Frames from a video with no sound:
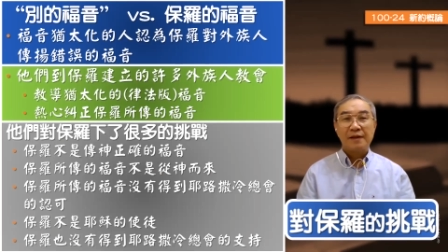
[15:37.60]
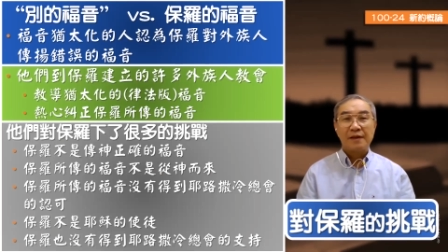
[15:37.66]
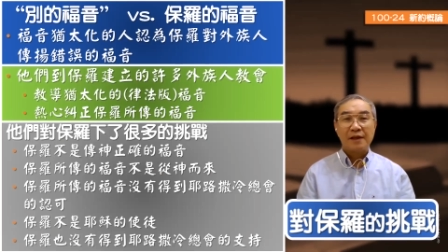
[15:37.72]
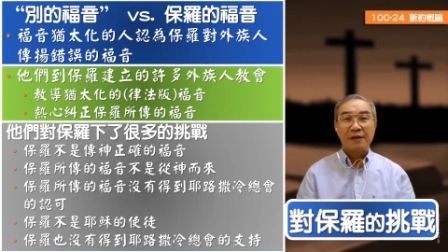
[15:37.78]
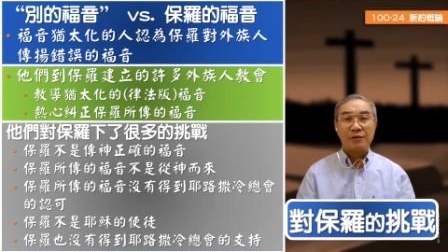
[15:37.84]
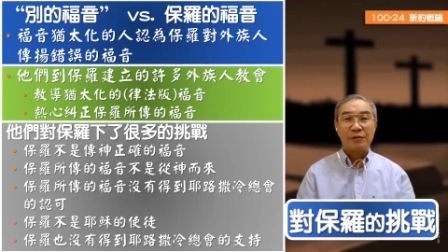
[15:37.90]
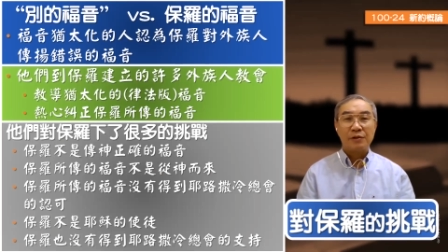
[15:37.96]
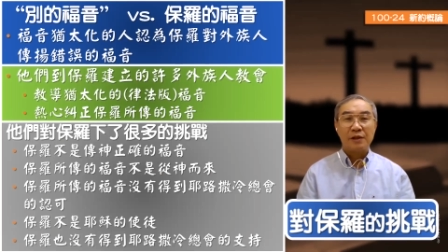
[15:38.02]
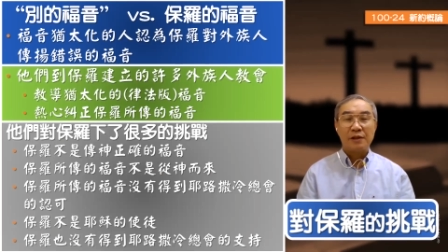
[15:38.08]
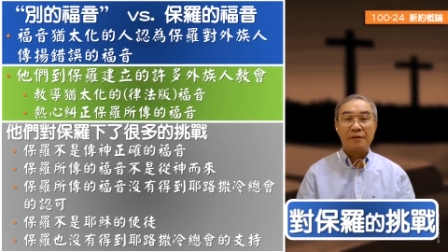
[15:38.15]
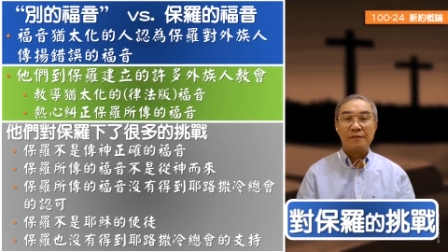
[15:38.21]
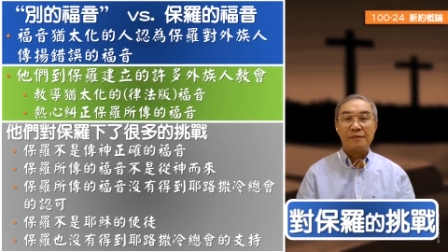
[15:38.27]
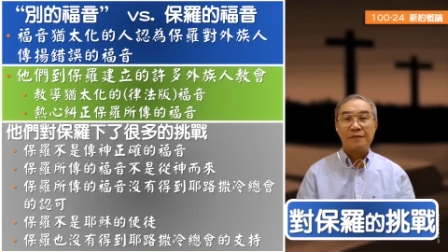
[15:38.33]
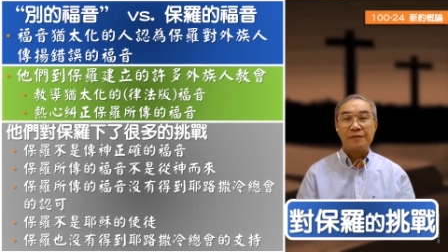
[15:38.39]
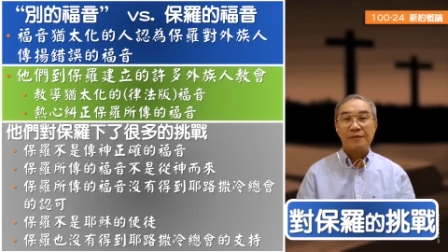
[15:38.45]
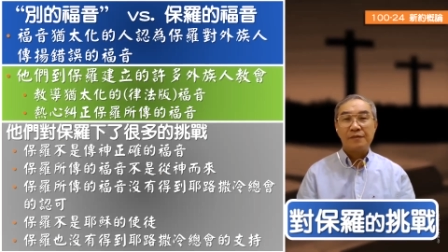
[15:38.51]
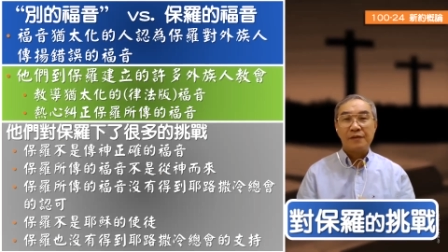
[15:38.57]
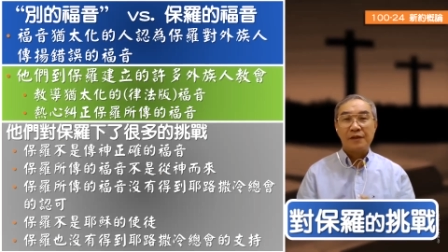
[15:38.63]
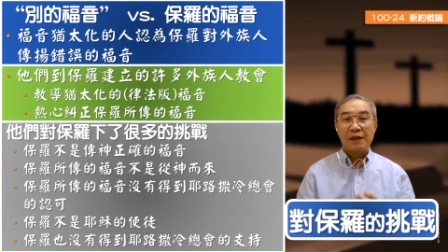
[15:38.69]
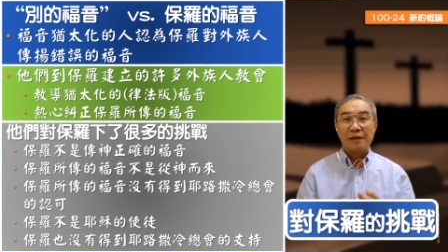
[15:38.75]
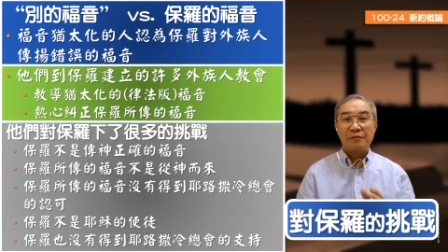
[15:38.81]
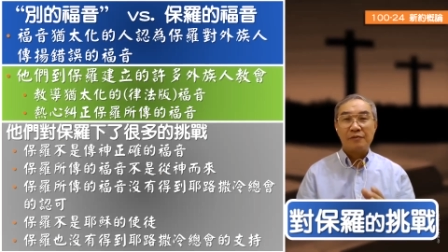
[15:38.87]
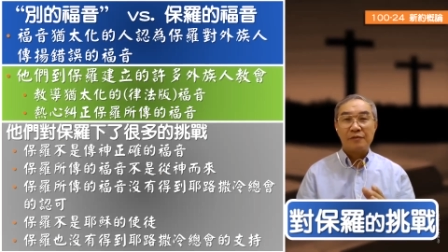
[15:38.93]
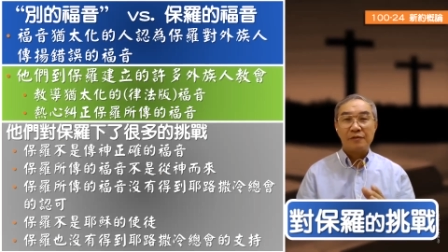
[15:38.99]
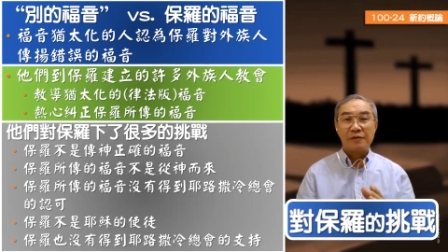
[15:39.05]
他说，他
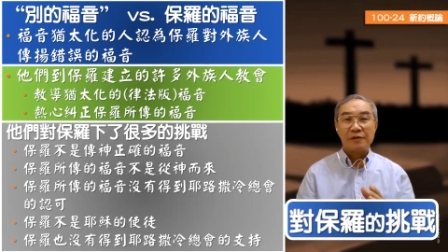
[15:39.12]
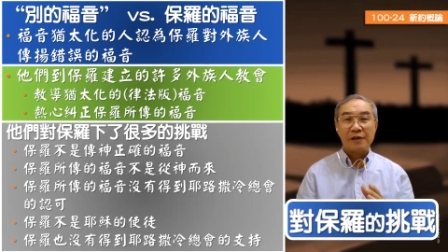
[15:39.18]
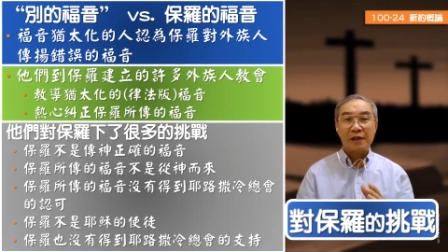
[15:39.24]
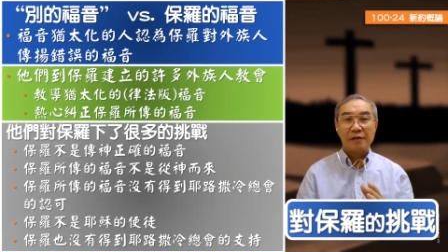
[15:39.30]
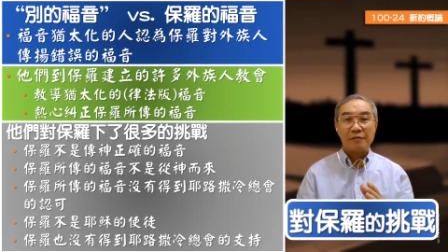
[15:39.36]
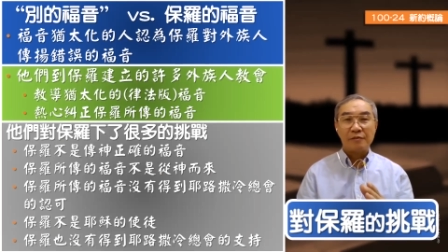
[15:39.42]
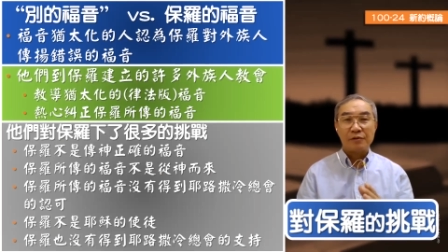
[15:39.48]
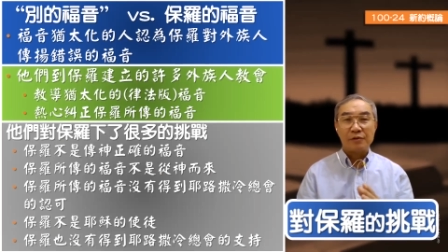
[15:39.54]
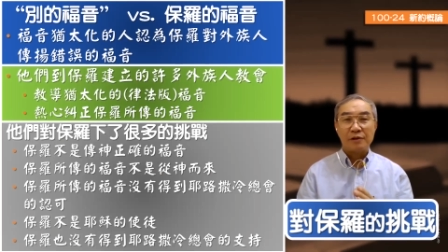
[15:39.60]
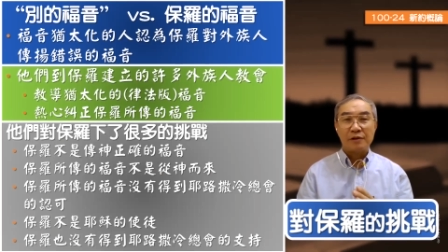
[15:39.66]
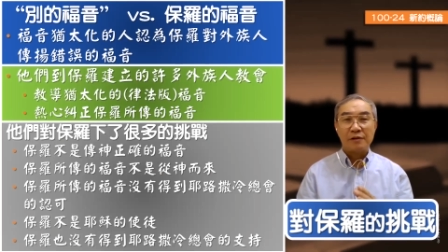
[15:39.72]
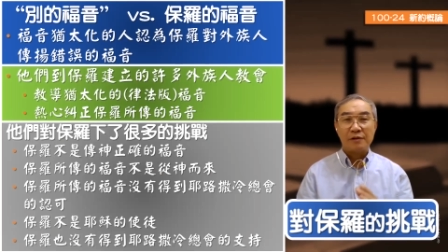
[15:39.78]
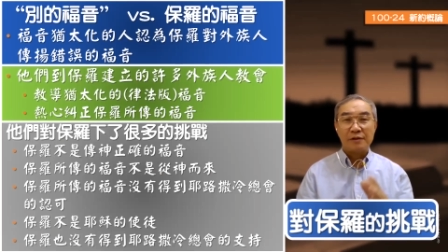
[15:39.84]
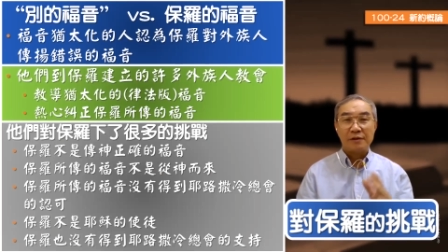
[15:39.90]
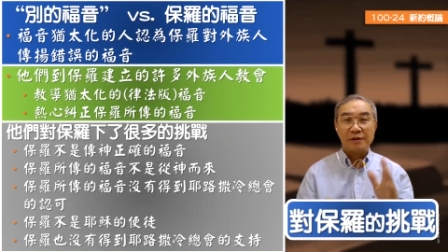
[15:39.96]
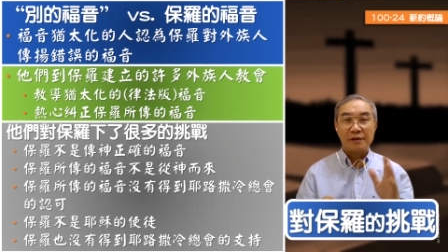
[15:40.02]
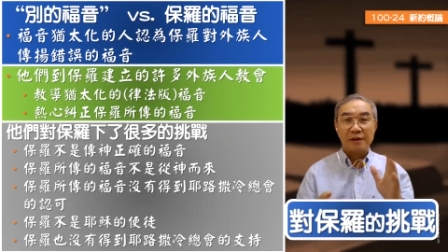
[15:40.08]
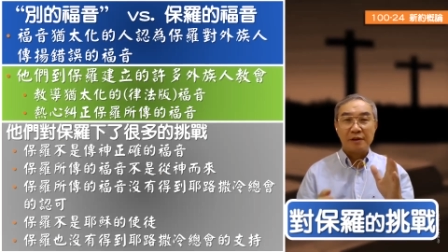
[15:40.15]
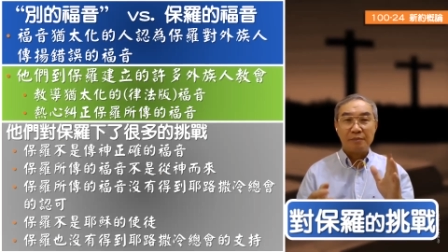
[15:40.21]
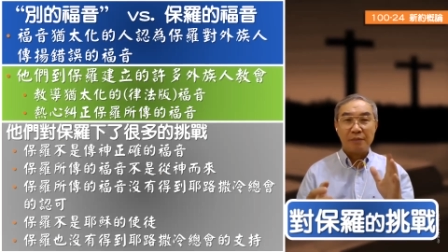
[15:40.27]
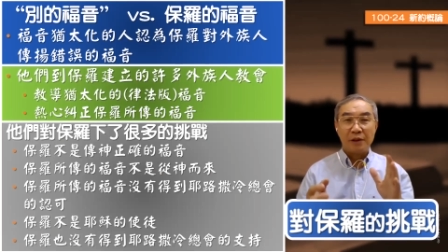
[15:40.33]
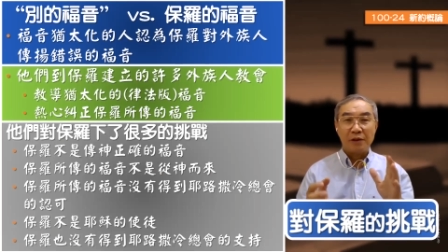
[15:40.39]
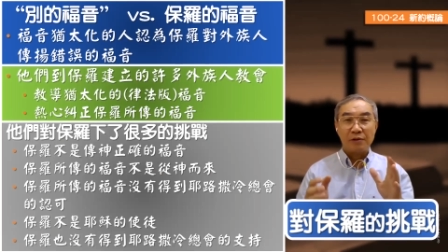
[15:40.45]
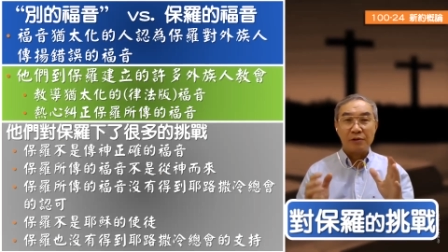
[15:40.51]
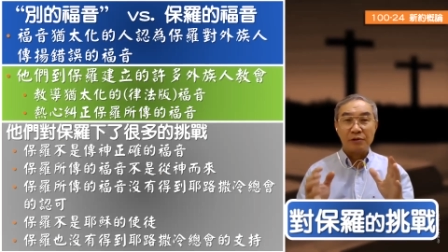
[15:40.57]
们他们说这个
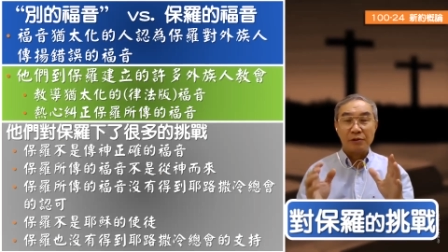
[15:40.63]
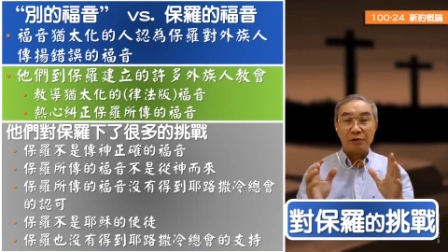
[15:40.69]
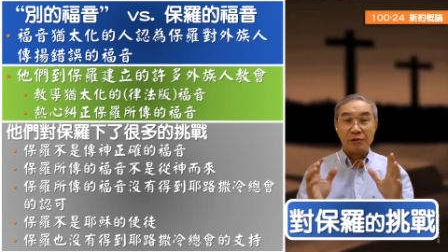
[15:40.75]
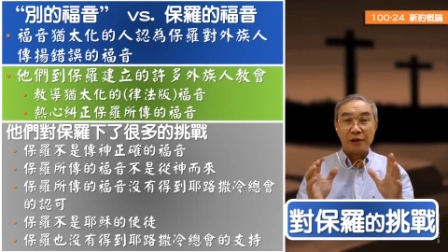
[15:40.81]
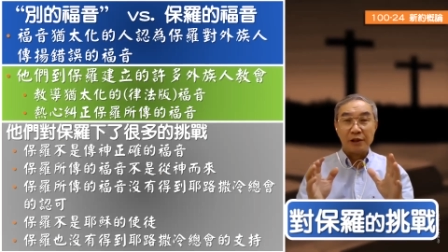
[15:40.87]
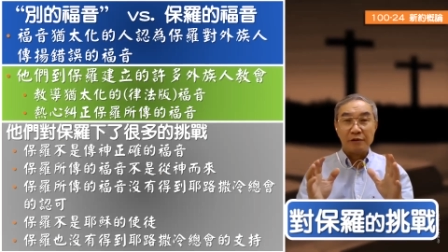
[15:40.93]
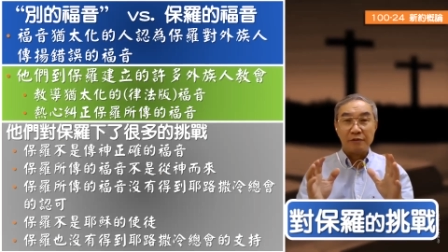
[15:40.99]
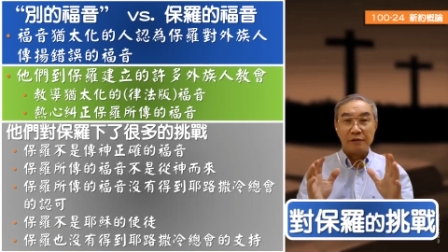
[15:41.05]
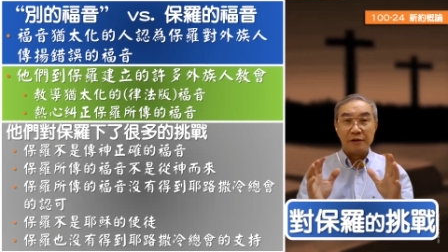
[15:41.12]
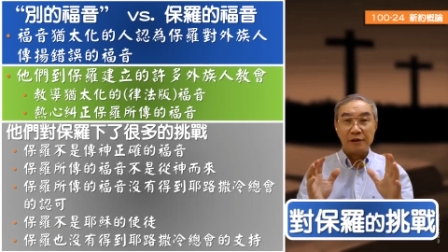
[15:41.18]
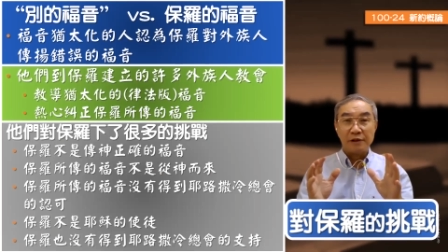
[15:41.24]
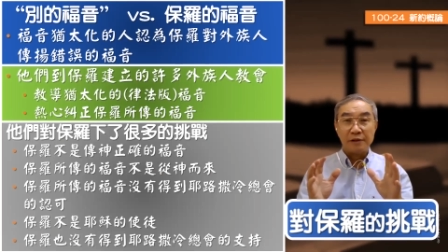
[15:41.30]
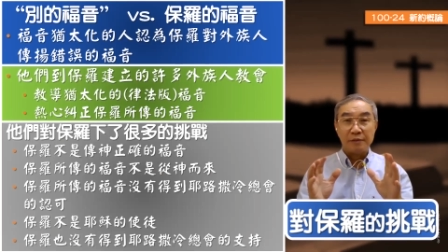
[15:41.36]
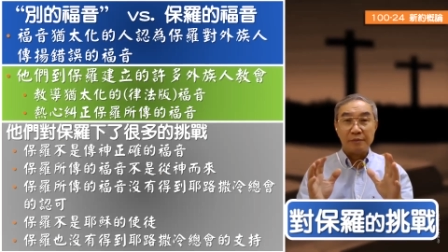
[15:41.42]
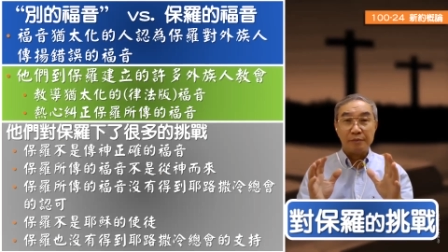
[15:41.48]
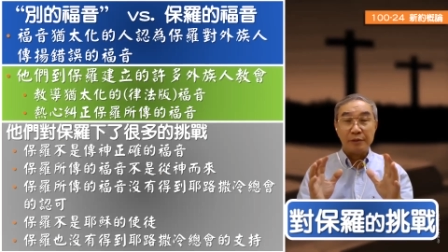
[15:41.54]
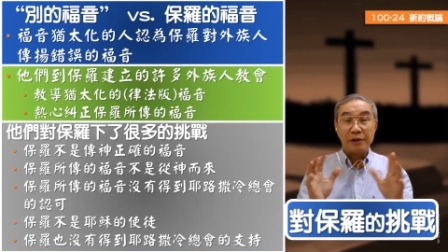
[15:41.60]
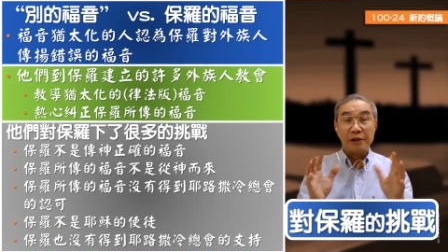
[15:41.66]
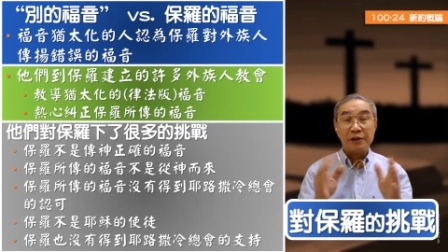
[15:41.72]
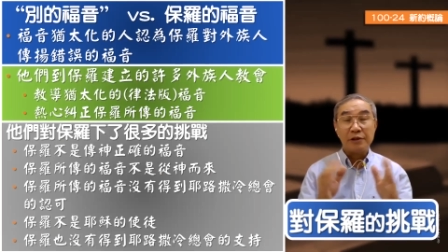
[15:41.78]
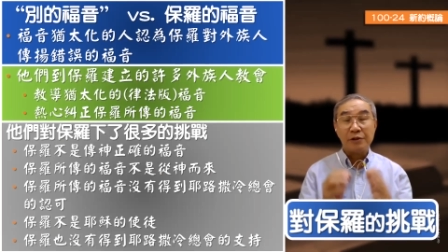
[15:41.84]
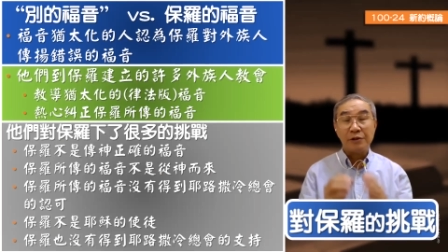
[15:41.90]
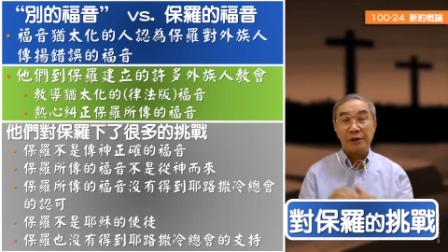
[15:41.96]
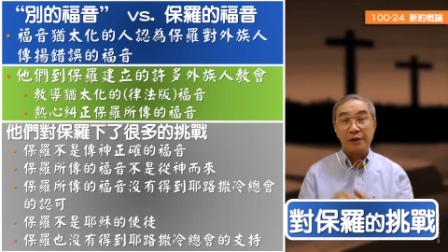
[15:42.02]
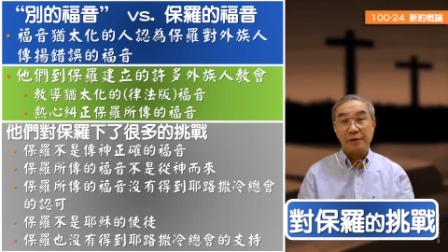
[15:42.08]
保罗所传的福音是不正
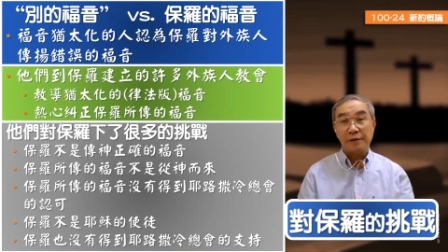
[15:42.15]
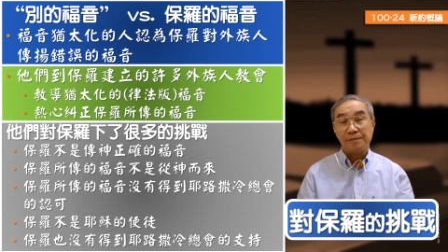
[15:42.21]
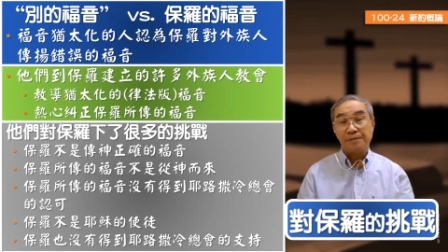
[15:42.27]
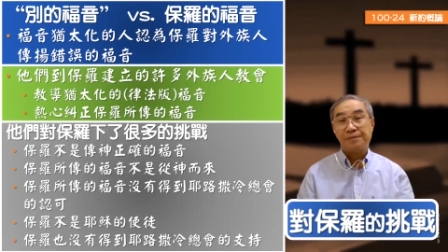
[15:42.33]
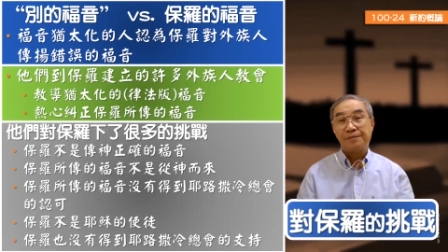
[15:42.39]
确的，